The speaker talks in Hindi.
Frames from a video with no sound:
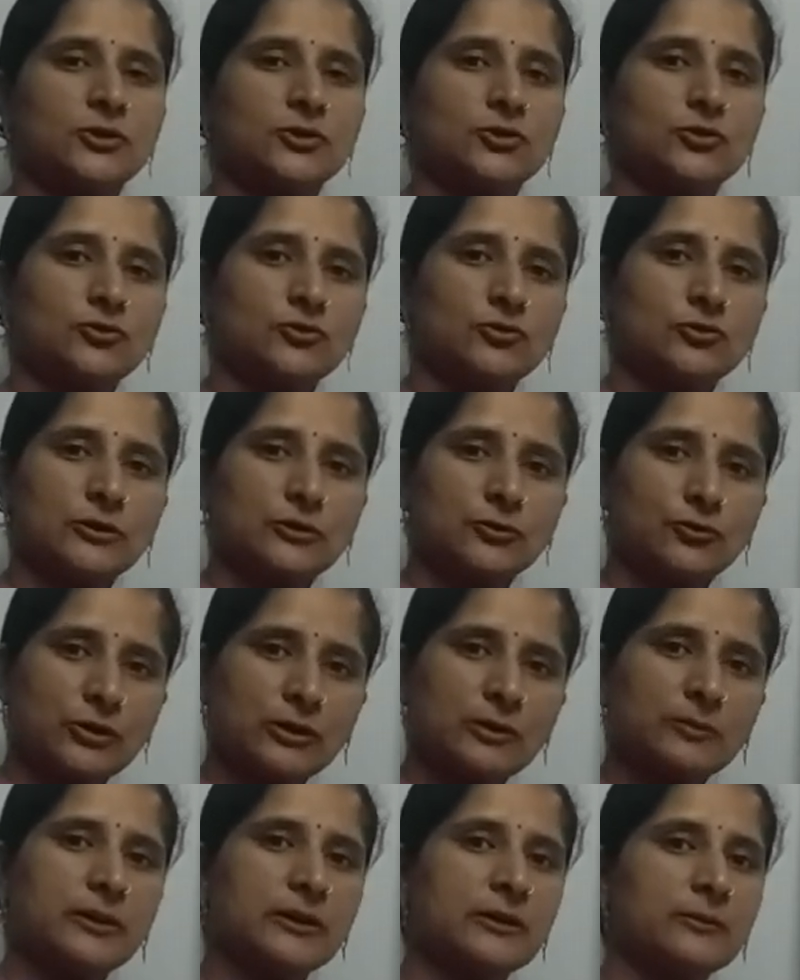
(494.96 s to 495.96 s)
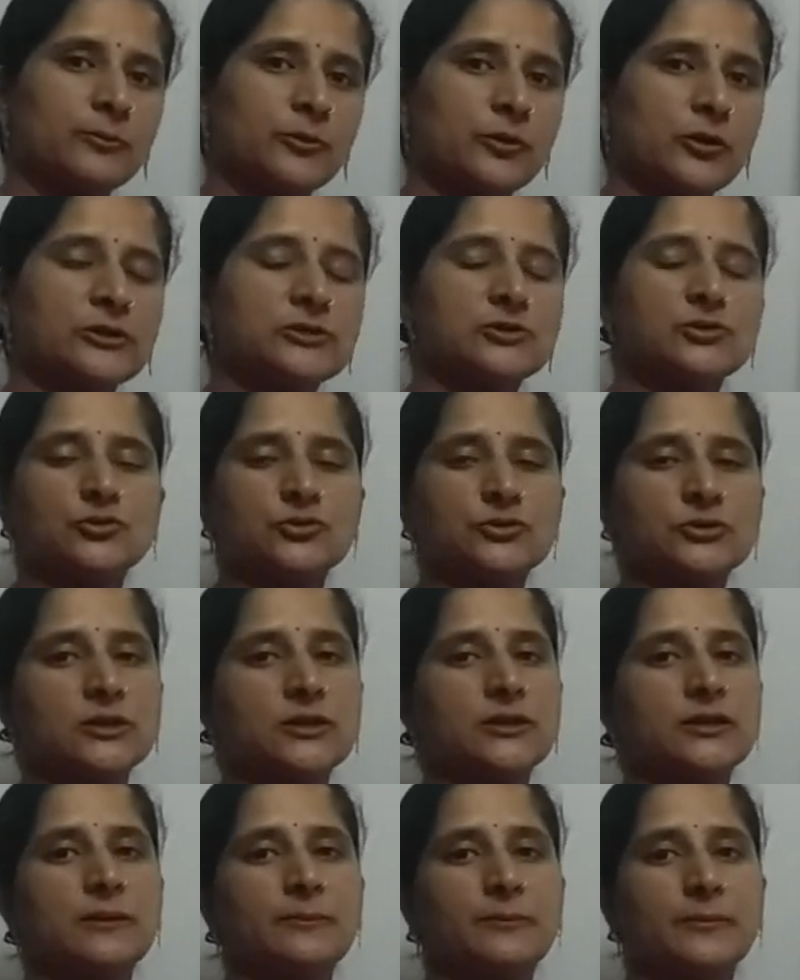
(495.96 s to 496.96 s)
तो कोई भी इम्प्लॉय
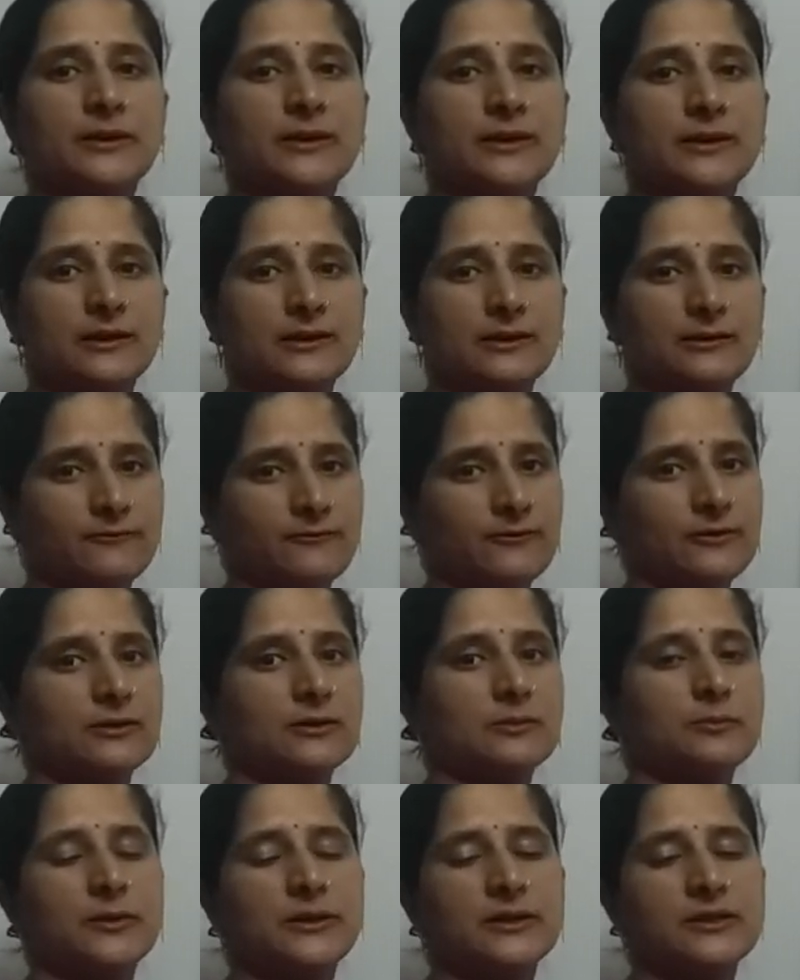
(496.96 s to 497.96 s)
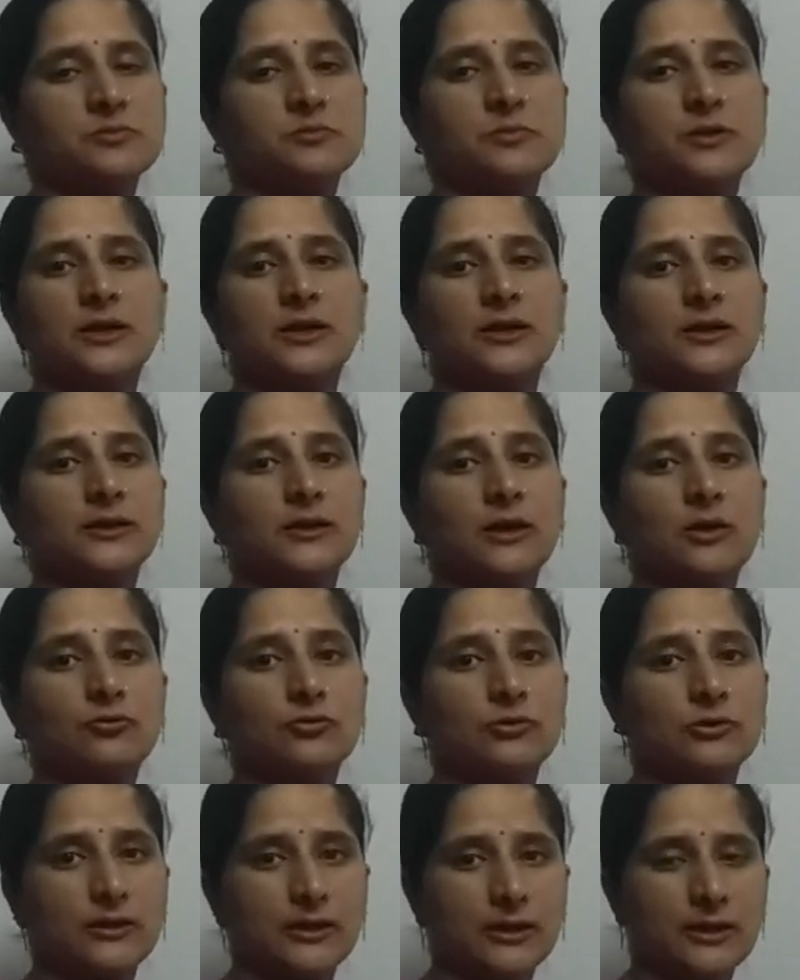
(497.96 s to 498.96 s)
सोशली अपने वर्क प्लेस पे कट
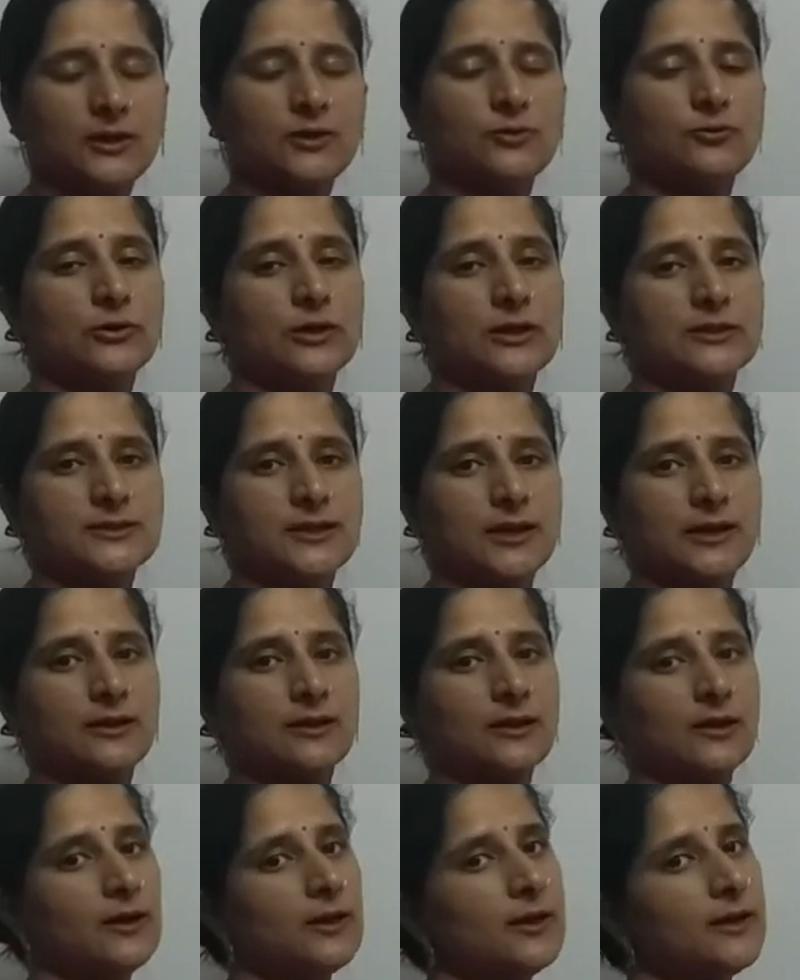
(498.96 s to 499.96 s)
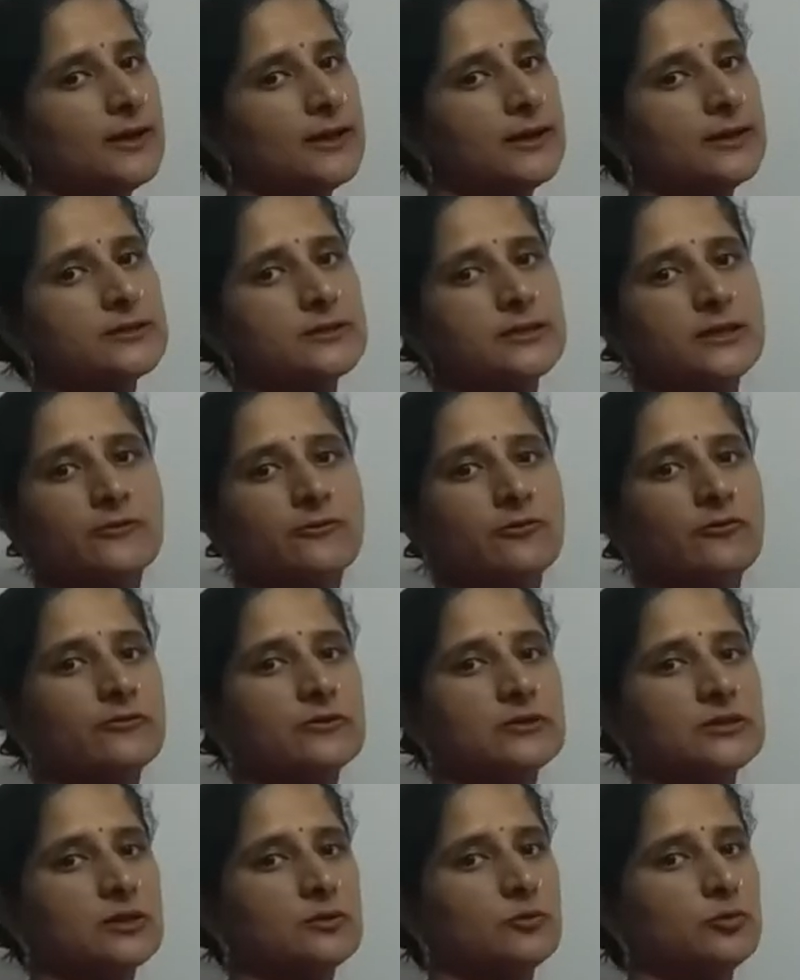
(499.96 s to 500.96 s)
आउट नहीं होना चाहेगा इसलिए वो
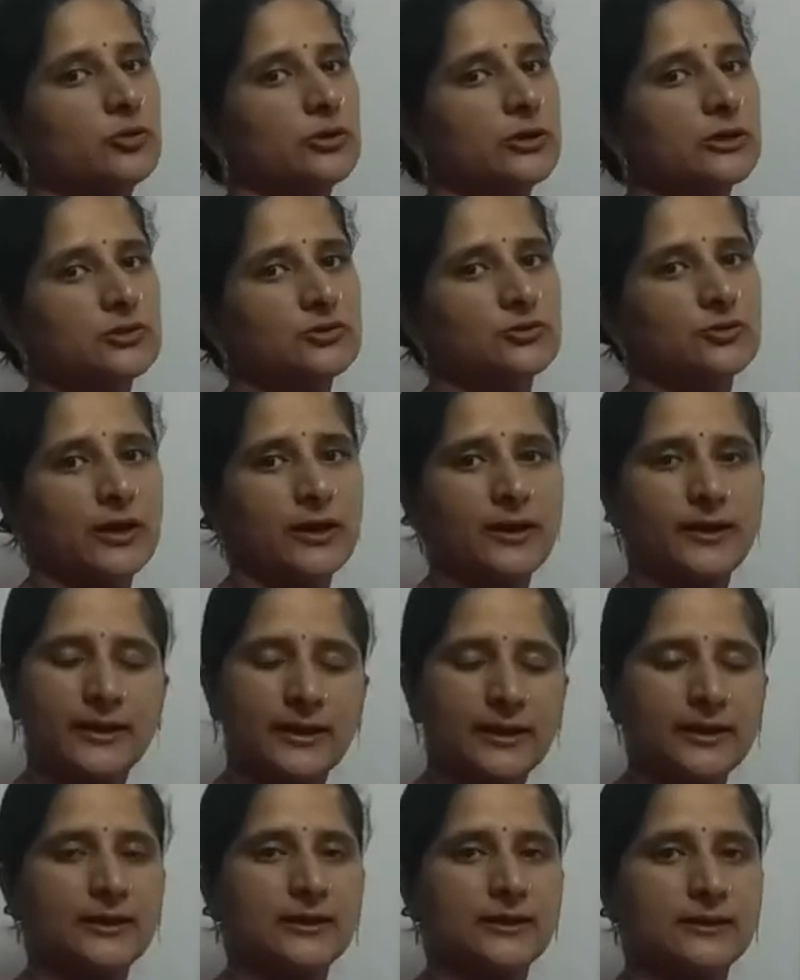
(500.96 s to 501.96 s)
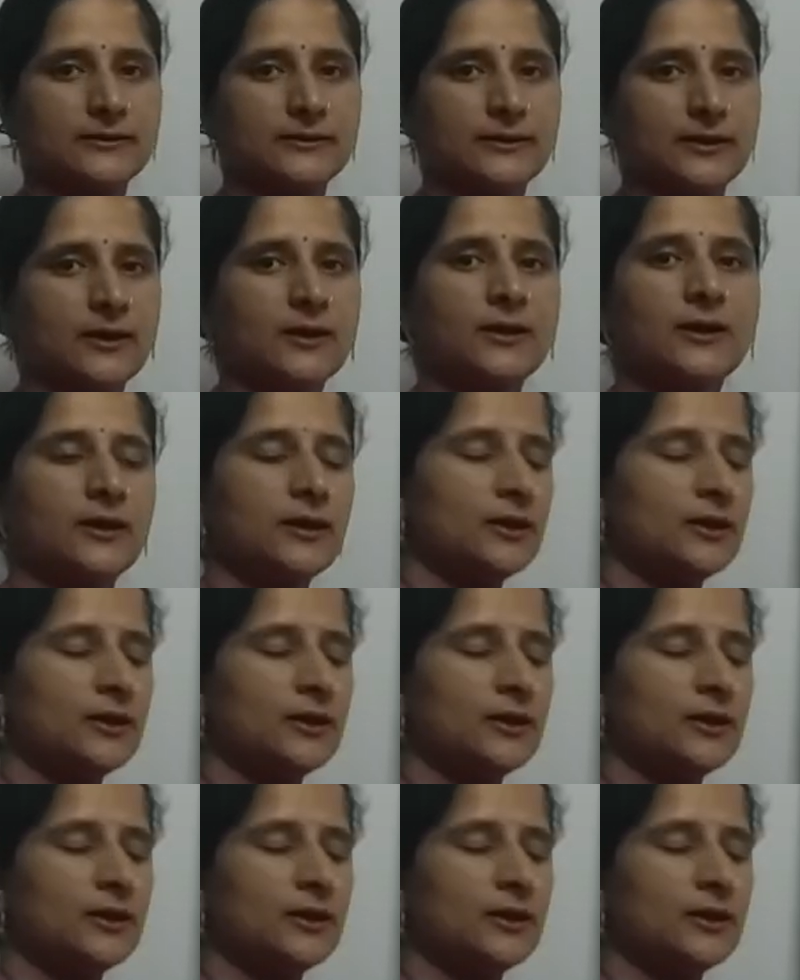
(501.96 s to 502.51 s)
विसल ब्लोइंग जो है नहीं करता